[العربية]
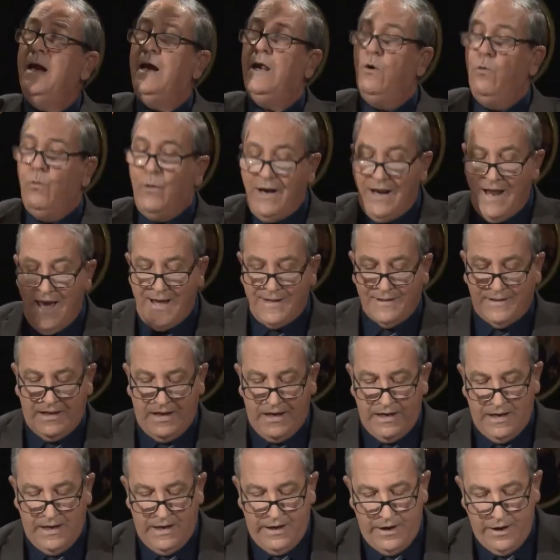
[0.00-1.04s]

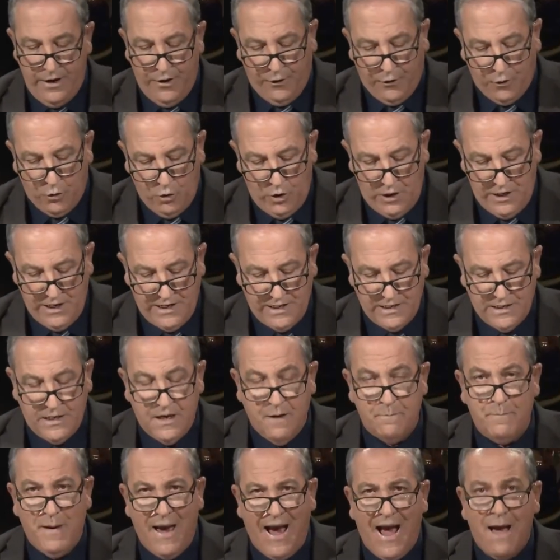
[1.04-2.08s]
الولادة
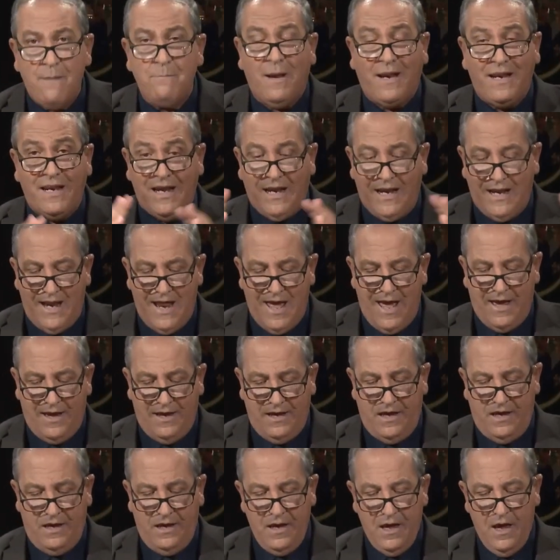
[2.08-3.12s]
الروحية بعمل
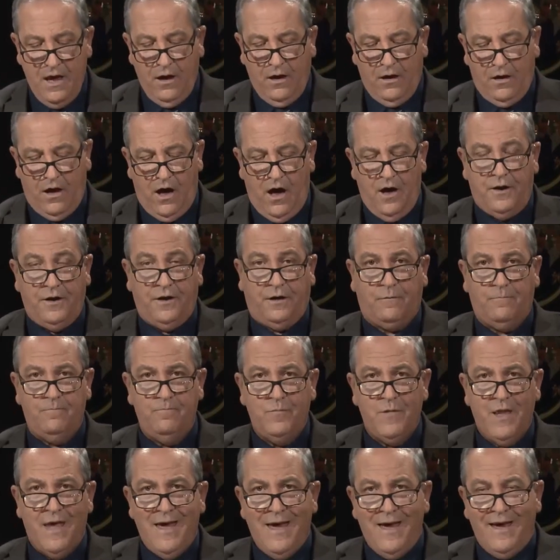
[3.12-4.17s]
إلهي خارق
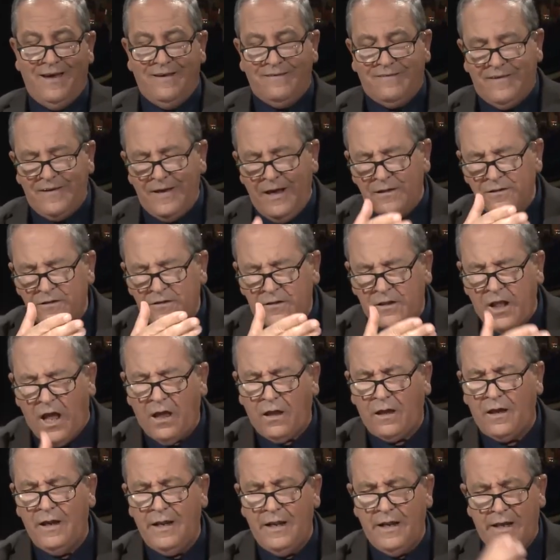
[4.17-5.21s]
إذ
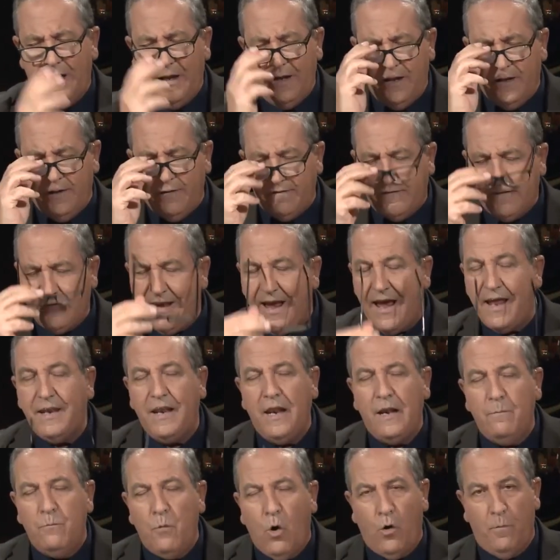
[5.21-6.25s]
ينتقل
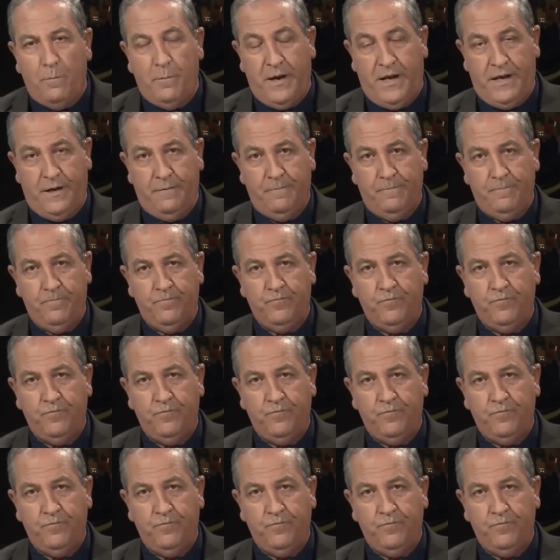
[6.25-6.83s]
الإنسان المؤمن